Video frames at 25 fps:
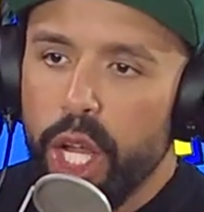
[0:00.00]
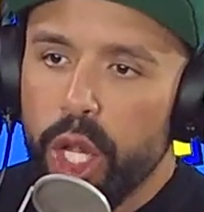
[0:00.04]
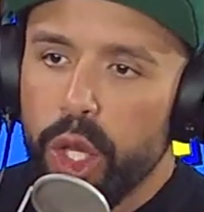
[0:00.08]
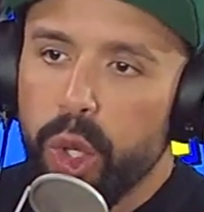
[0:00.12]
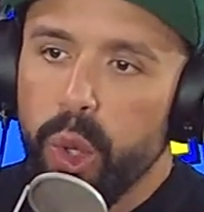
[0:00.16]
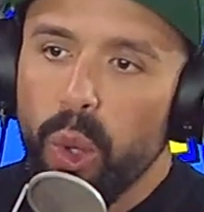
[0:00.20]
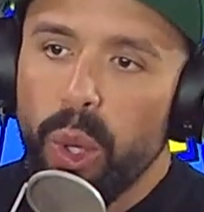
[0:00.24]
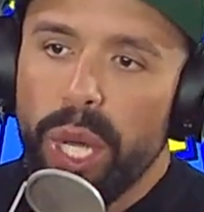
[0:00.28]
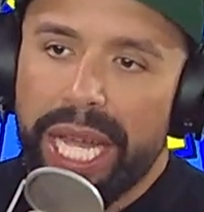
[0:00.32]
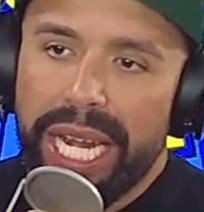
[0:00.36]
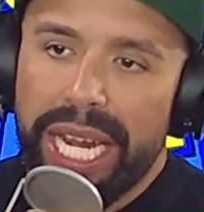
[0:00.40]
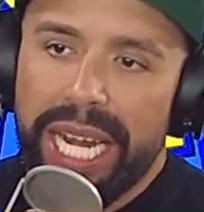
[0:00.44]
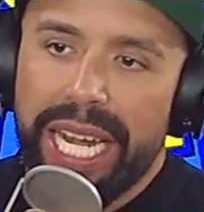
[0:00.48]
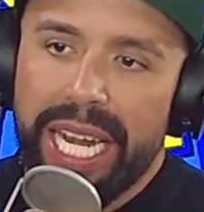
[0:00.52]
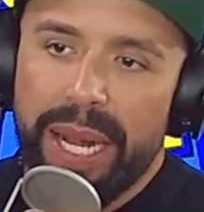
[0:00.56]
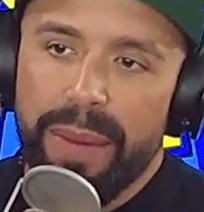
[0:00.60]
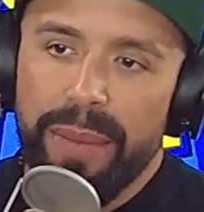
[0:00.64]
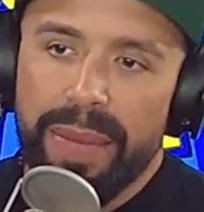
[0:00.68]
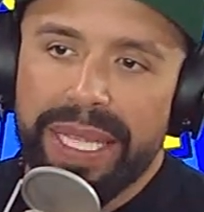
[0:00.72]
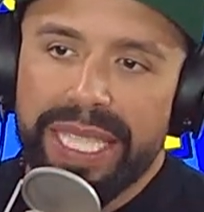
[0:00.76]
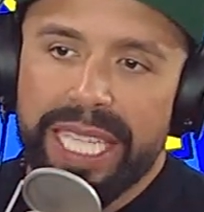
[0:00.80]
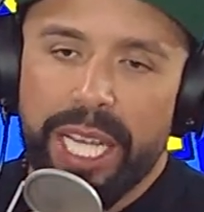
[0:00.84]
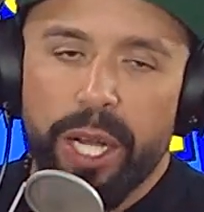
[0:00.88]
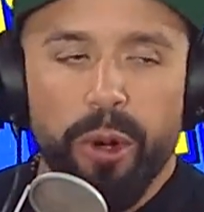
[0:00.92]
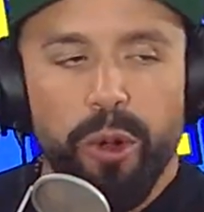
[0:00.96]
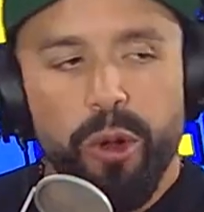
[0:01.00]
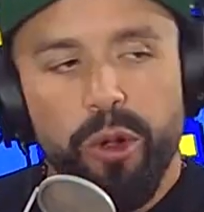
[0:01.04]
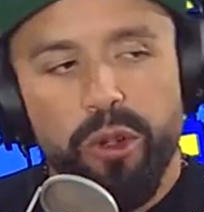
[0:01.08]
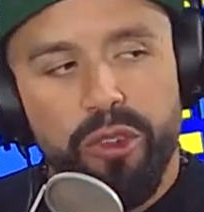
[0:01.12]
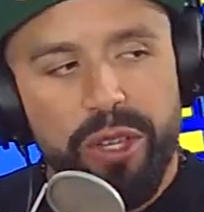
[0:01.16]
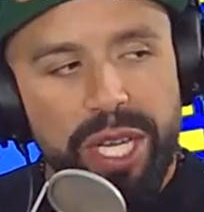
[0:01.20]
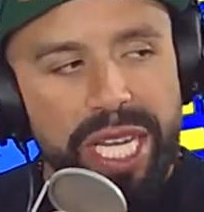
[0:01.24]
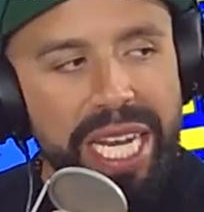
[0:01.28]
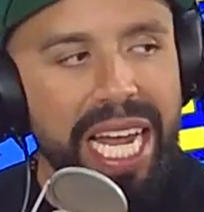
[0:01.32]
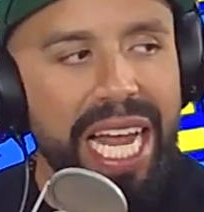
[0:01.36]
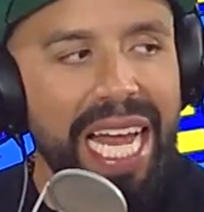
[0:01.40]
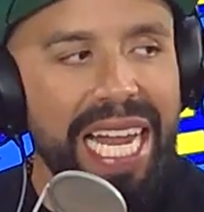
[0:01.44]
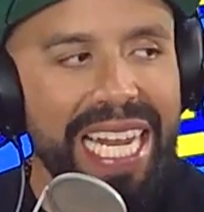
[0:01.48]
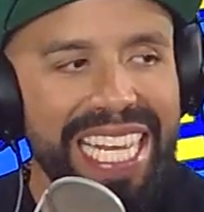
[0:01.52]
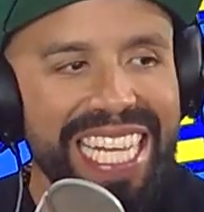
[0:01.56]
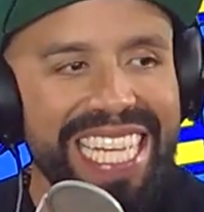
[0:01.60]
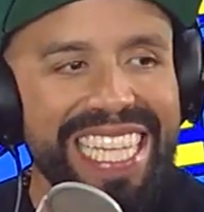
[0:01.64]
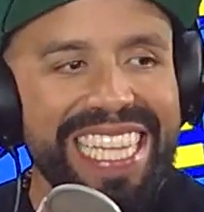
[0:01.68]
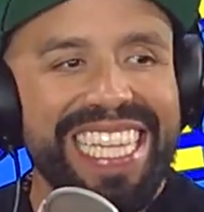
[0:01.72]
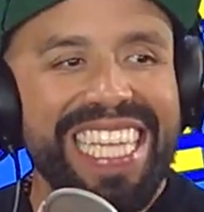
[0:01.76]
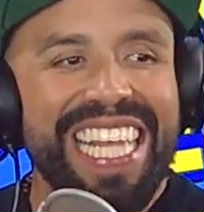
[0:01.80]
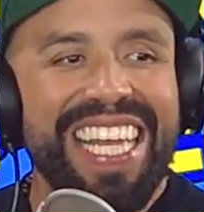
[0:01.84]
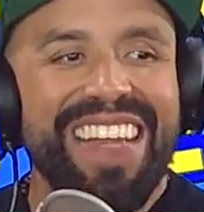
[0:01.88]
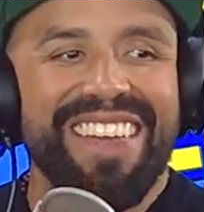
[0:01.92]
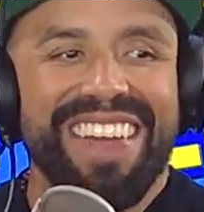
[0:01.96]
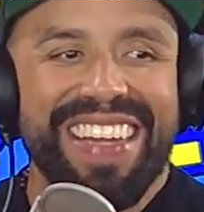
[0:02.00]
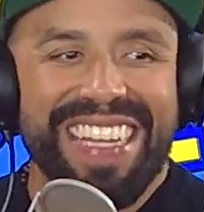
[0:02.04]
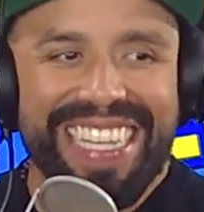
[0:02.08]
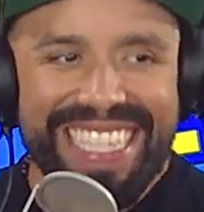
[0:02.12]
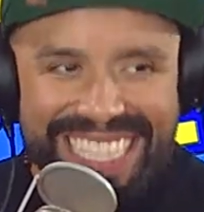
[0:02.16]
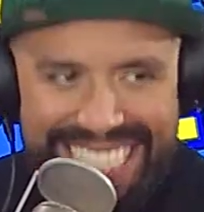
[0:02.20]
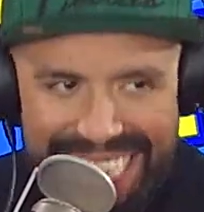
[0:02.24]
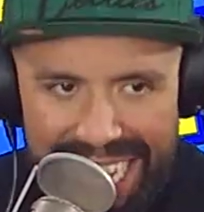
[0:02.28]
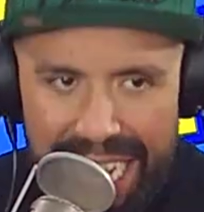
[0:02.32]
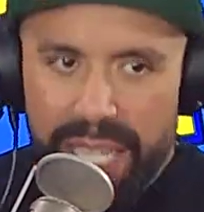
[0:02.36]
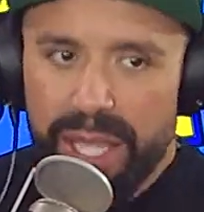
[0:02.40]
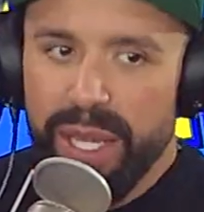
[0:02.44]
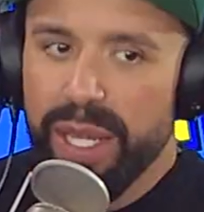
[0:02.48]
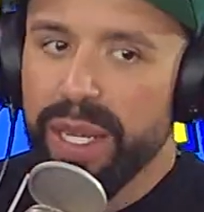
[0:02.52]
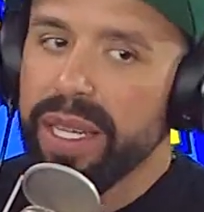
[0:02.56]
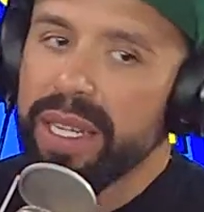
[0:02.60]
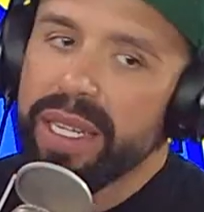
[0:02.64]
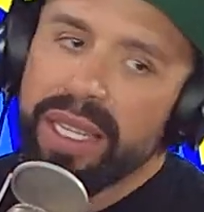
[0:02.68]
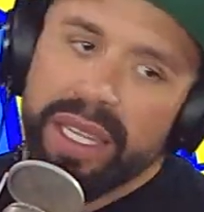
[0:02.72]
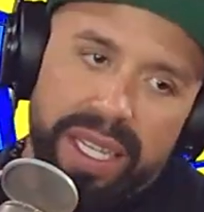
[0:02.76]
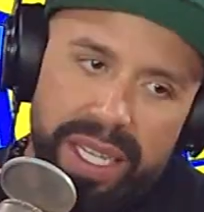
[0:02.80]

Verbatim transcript: Tú quieres realmente conocer a alguien de verdad